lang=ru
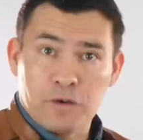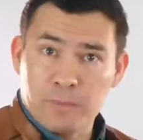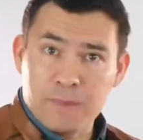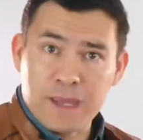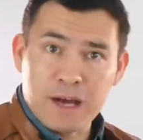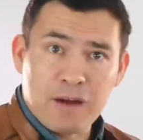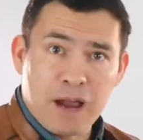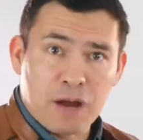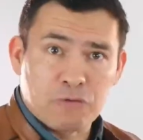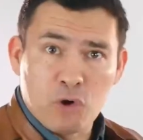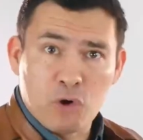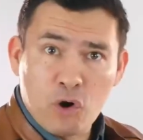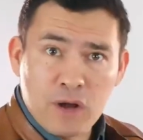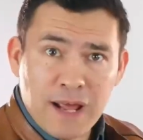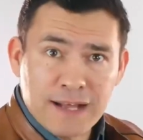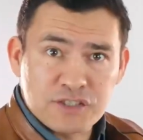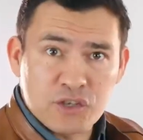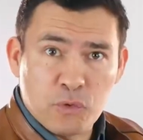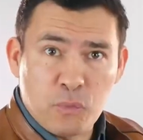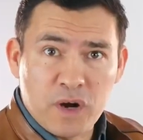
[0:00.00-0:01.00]
Оттуда
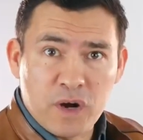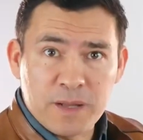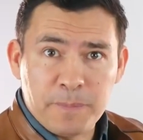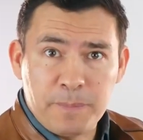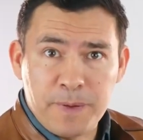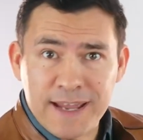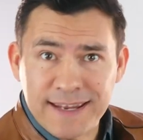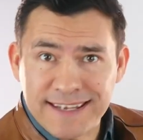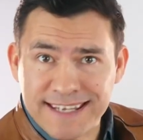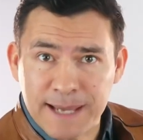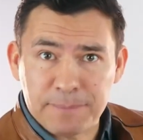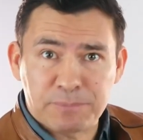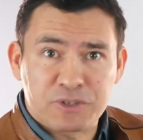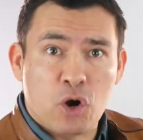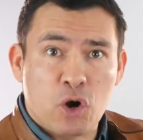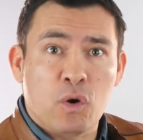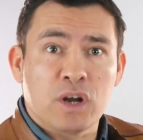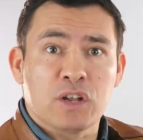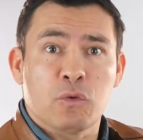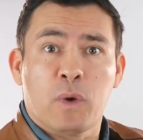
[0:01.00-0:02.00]
я отправился в
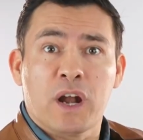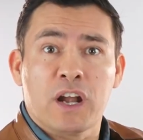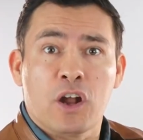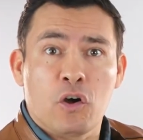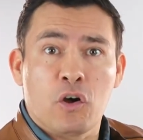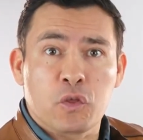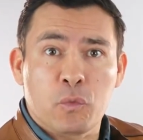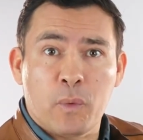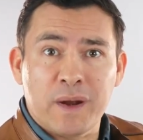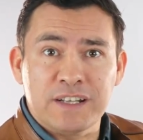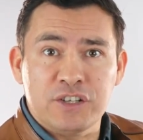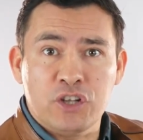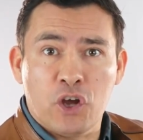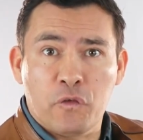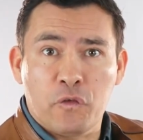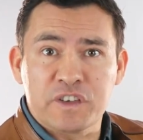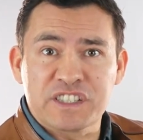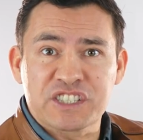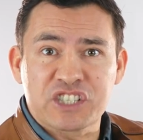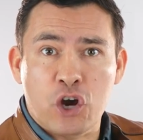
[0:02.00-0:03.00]
Виннипек, а
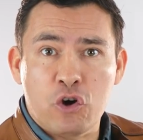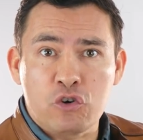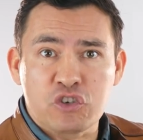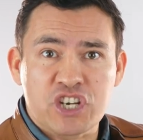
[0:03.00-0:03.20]
после в Новую